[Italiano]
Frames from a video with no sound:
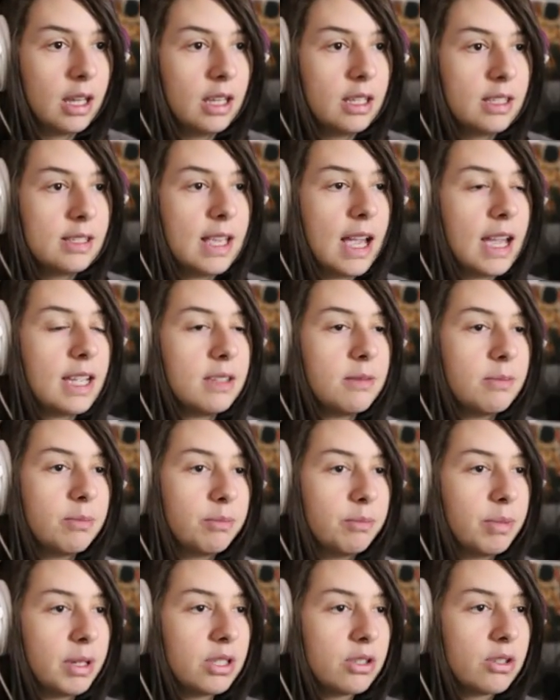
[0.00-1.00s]
Sai,
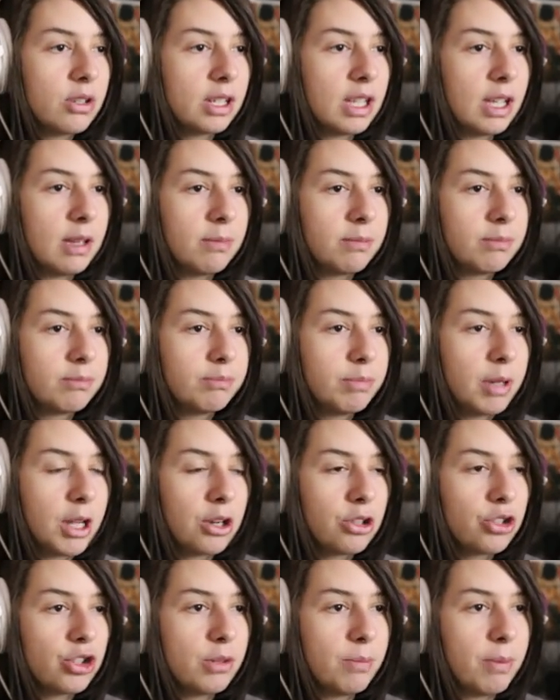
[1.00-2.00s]
penso che per
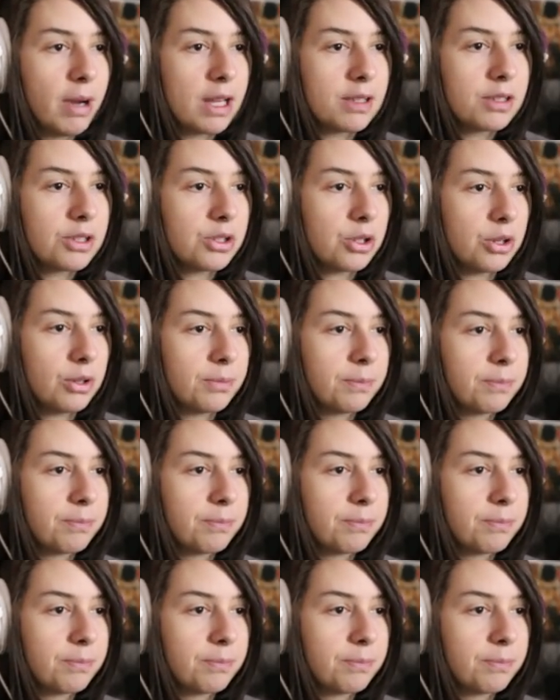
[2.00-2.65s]
oggi passo.